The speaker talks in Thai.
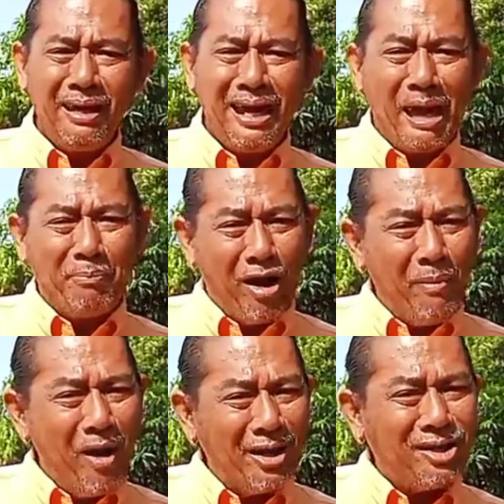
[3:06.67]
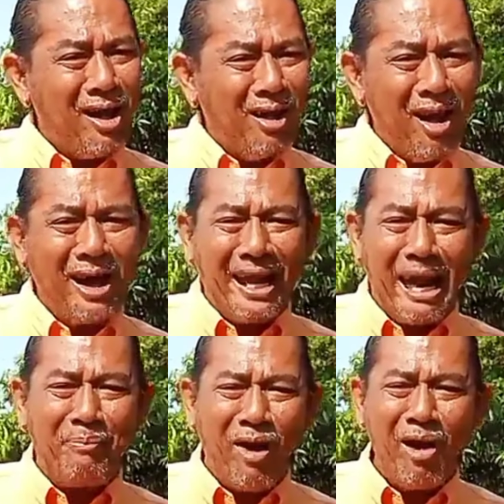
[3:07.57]
ระดับพอบอตอรอระ
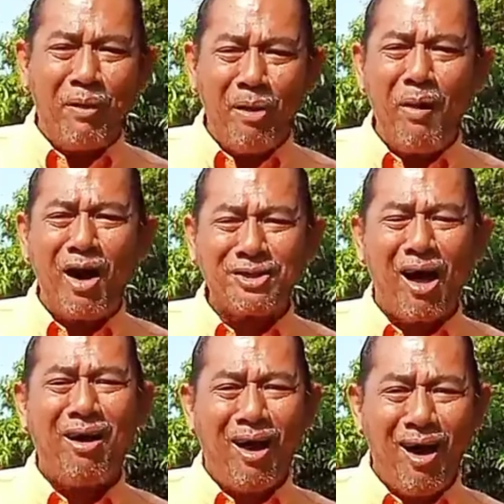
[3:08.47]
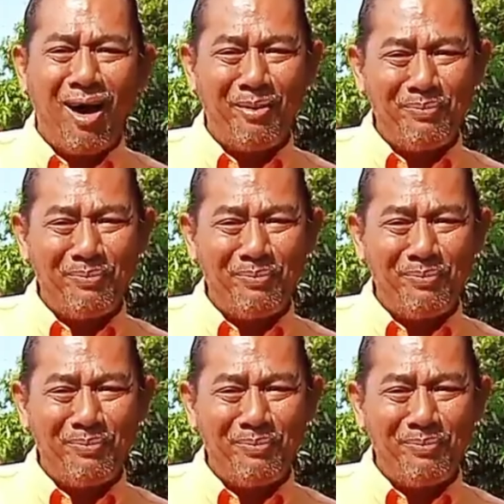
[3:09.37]
ดับรองพอบอตอรอ